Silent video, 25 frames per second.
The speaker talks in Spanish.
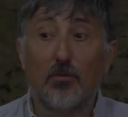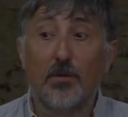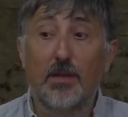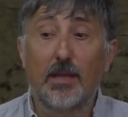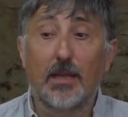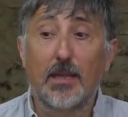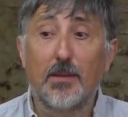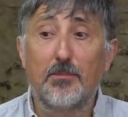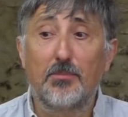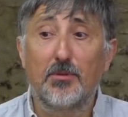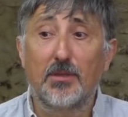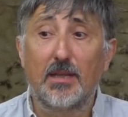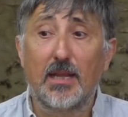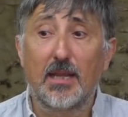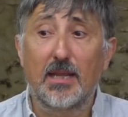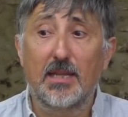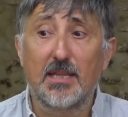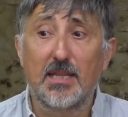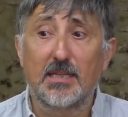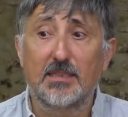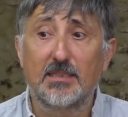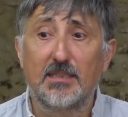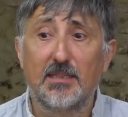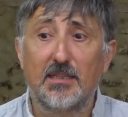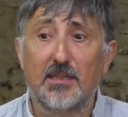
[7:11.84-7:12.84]
Un ejemplo de la
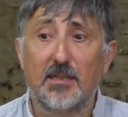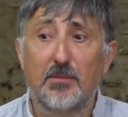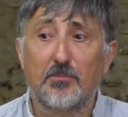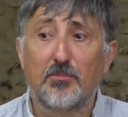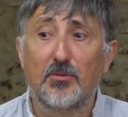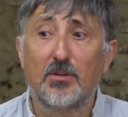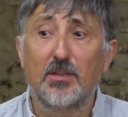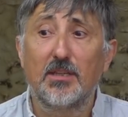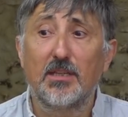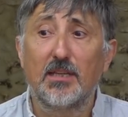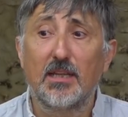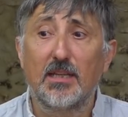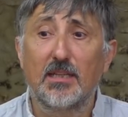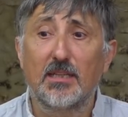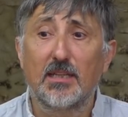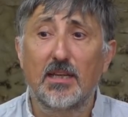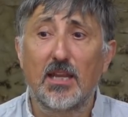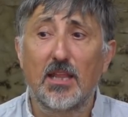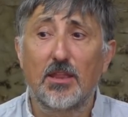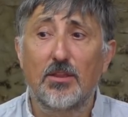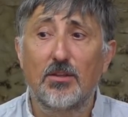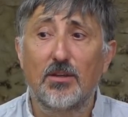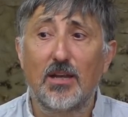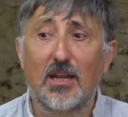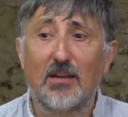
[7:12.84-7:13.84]
Agenda 7 en política
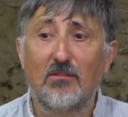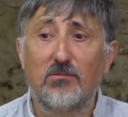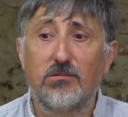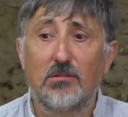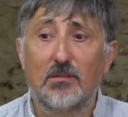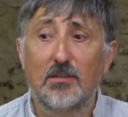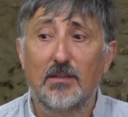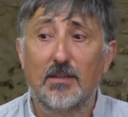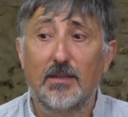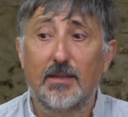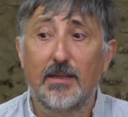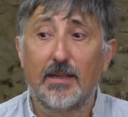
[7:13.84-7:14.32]
internacional